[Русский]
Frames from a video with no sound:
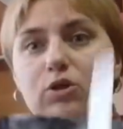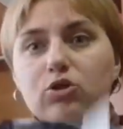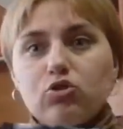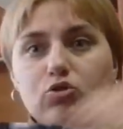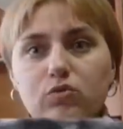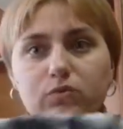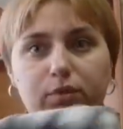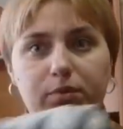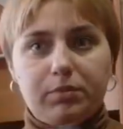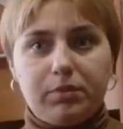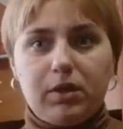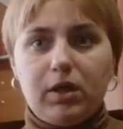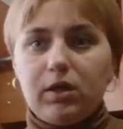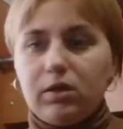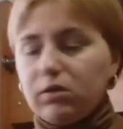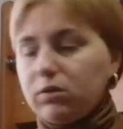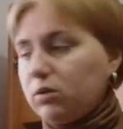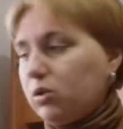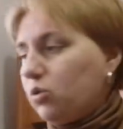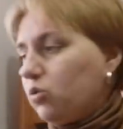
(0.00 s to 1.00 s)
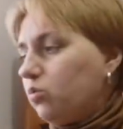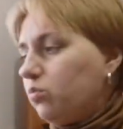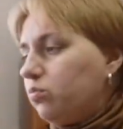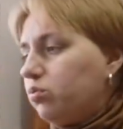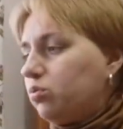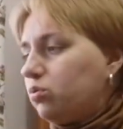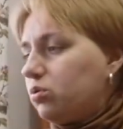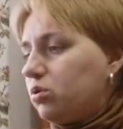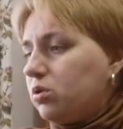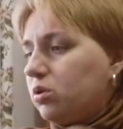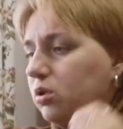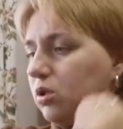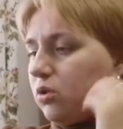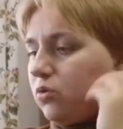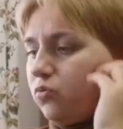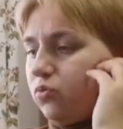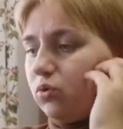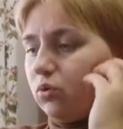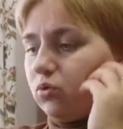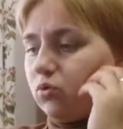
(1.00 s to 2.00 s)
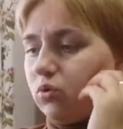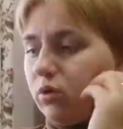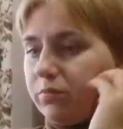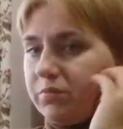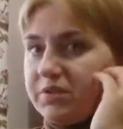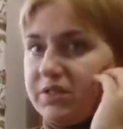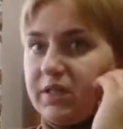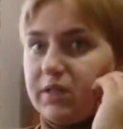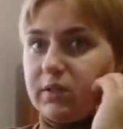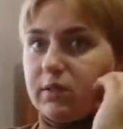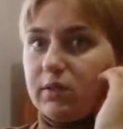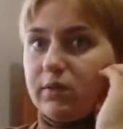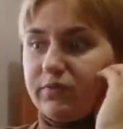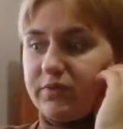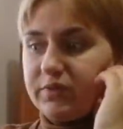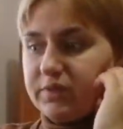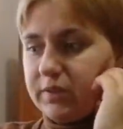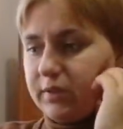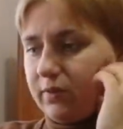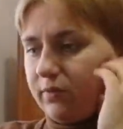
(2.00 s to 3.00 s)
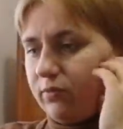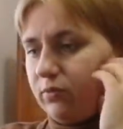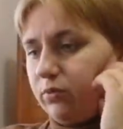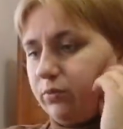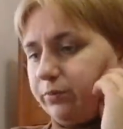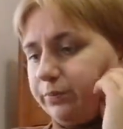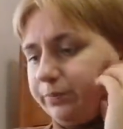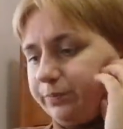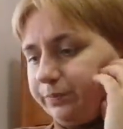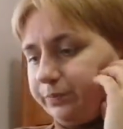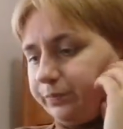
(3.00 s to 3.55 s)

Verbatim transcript: покажу вам, как на нем будет сидеть. Фотку обязательно вставлю.